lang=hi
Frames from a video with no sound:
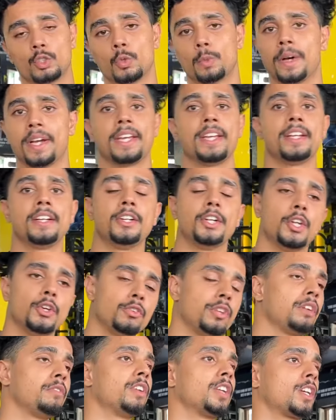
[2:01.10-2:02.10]
तो भाई
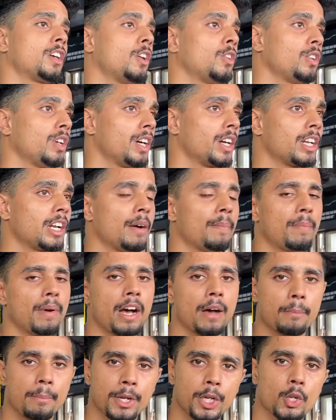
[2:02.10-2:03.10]
ड्यूरिंग वर्कआउट अगर आप
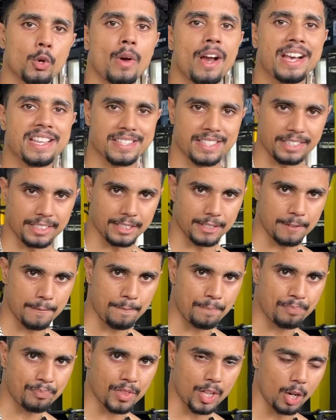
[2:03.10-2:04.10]
अमीनो एसिड
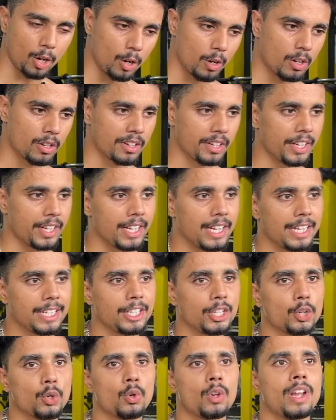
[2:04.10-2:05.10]
और
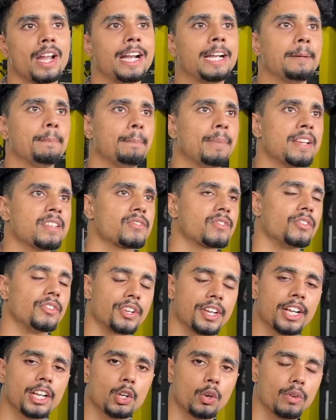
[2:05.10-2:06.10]
इलेक्ट्रोलाइट बेस्ड
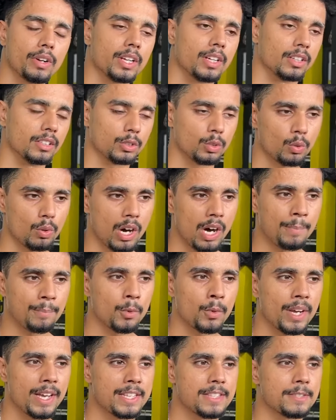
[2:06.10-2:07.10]
ड्रिंक लोगे ना तो
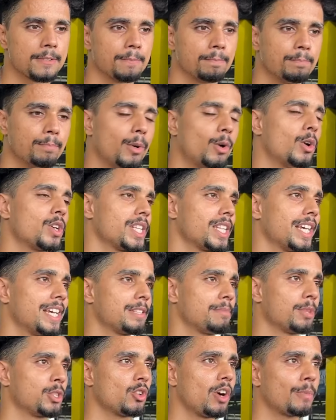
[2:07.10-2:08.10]
आपको गाइज बहुत ज़्यादा
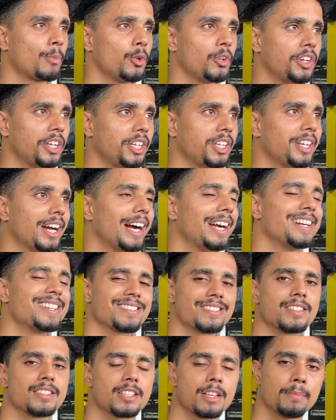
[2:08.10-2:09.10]
इसमें जो आपको
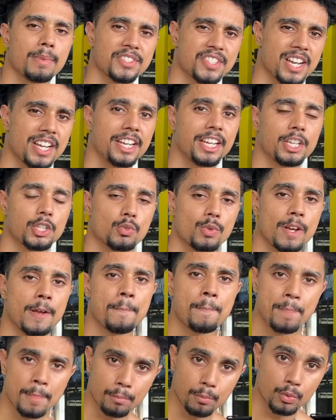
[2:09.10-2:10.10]
डिहाइड्रेशन से बचाने की जो
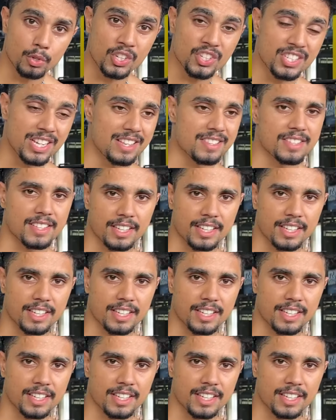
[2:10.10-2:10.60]
है पूरी चांस